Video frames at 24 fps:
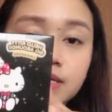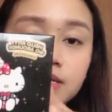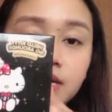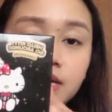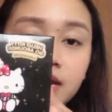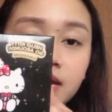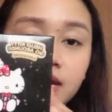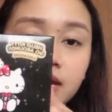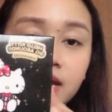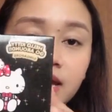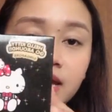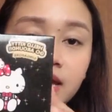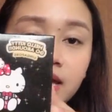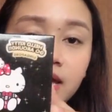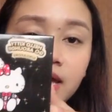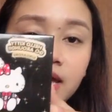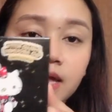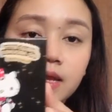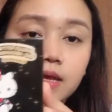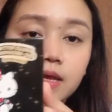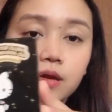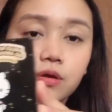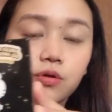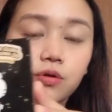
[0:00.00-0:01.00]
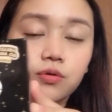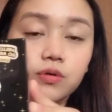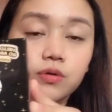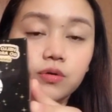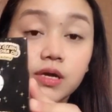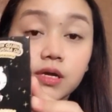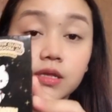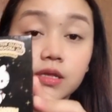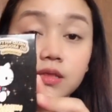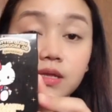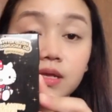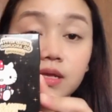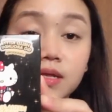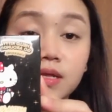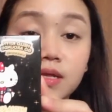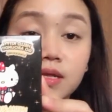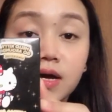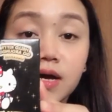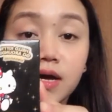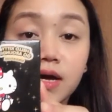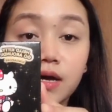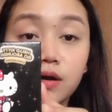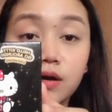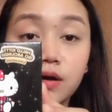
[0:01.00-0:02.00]
Ayan, Hello Kitty
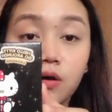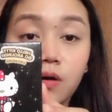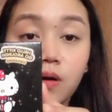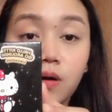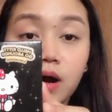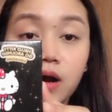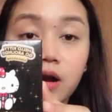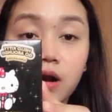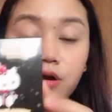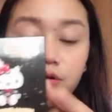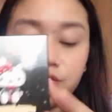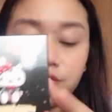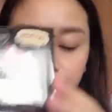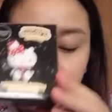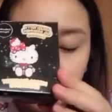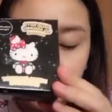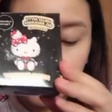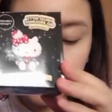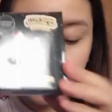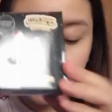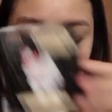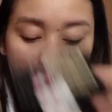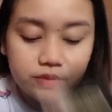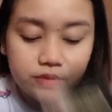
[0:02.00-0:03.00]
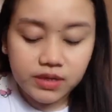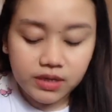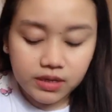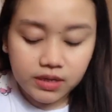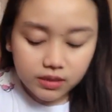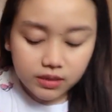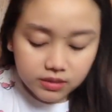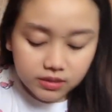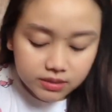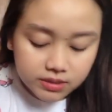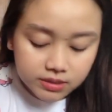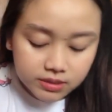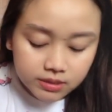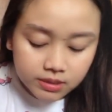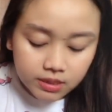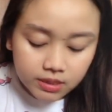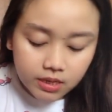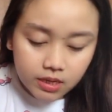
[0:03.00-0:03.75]
na Go Around Figurines.